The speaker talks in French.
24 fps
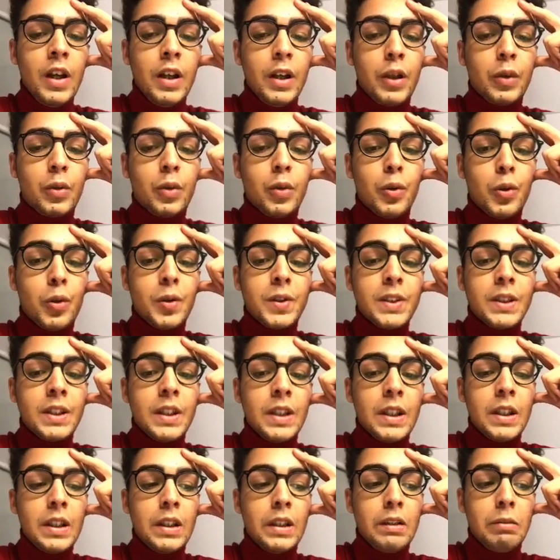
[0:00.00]
et que
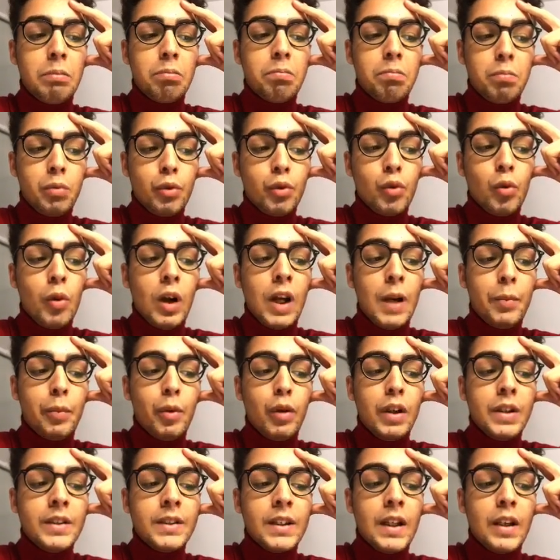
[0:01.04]
c'est plutôt à la
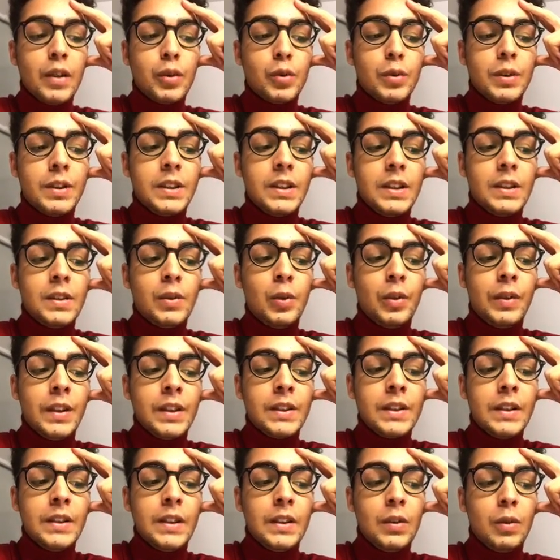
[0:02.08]
police et à la justice de
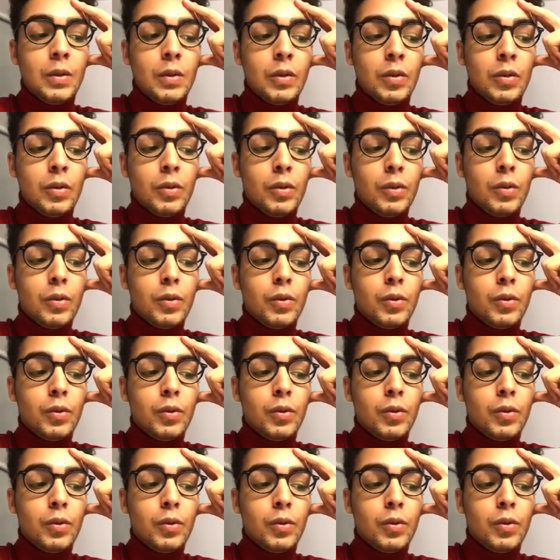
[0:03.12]
décider de,